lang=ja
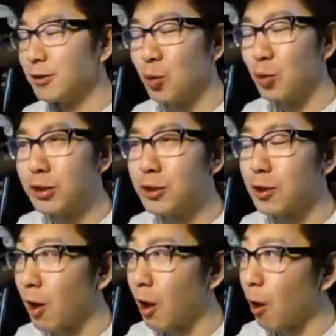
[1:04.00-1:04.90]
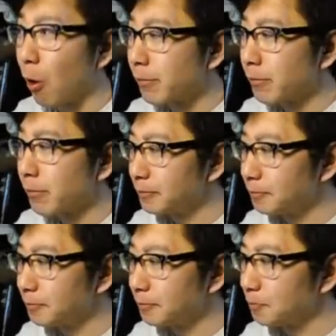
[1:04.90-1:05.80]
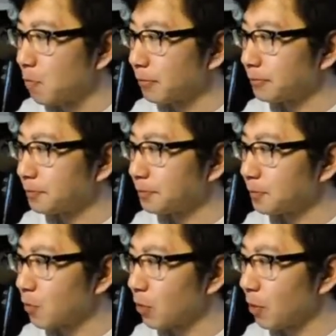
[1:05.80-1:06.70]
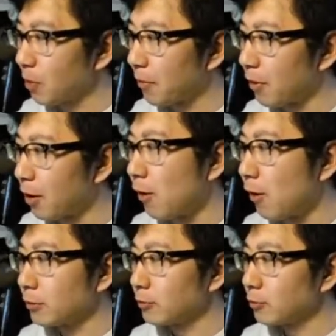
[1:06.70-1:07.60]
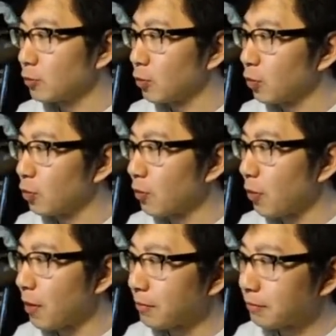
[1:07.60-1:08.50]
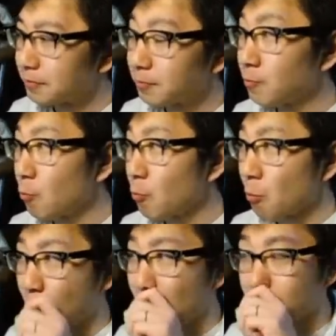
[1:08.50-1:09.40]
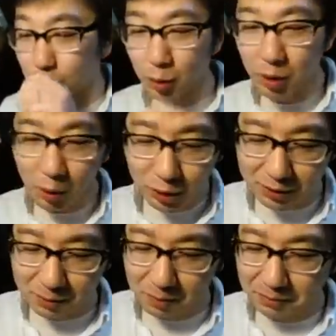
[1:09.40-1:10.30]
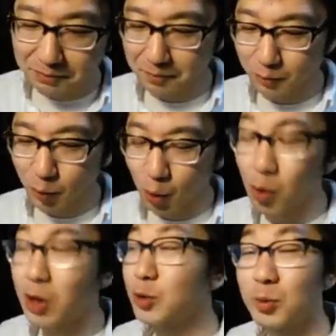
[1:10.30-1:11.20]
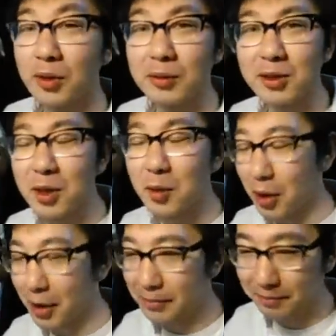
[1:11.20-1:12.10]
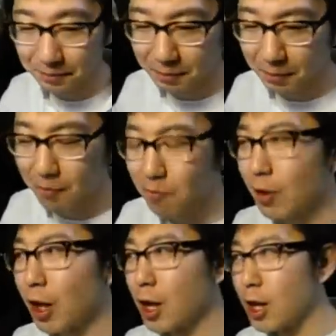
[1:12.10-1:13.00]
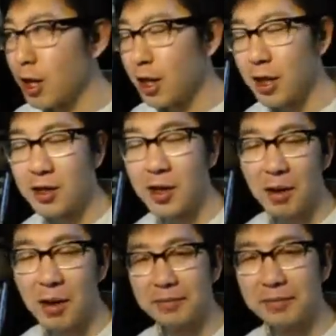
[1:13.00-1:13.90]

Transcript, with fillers: 美味しいね。うん。あ、これは、これは美味しい。うん。他の人も食べさせたい、これ。うん。え、いいな。